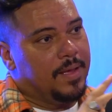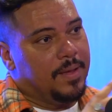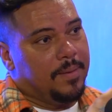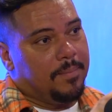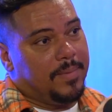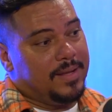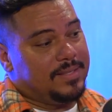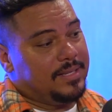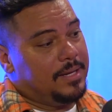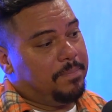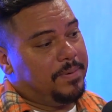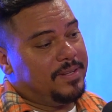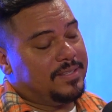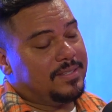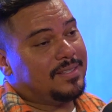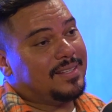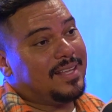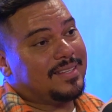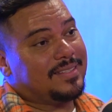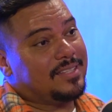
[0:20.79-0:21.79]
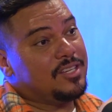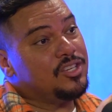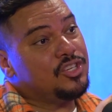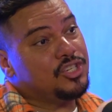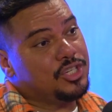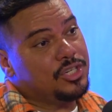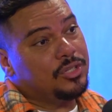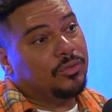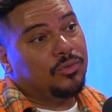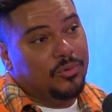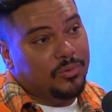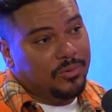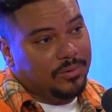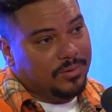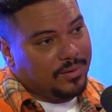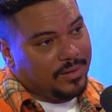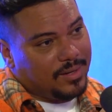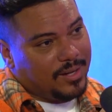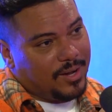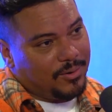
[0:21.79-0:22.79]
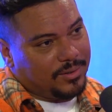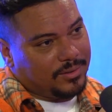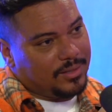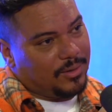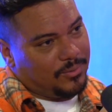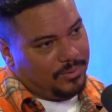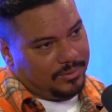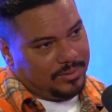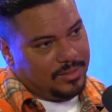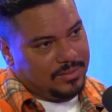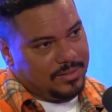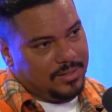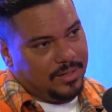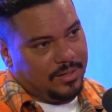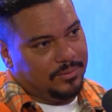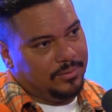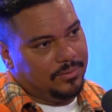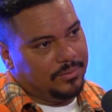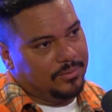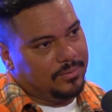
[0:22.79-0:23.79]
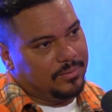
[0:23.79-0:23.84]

Mas ele precisa dar sentido ao que está acontecendo.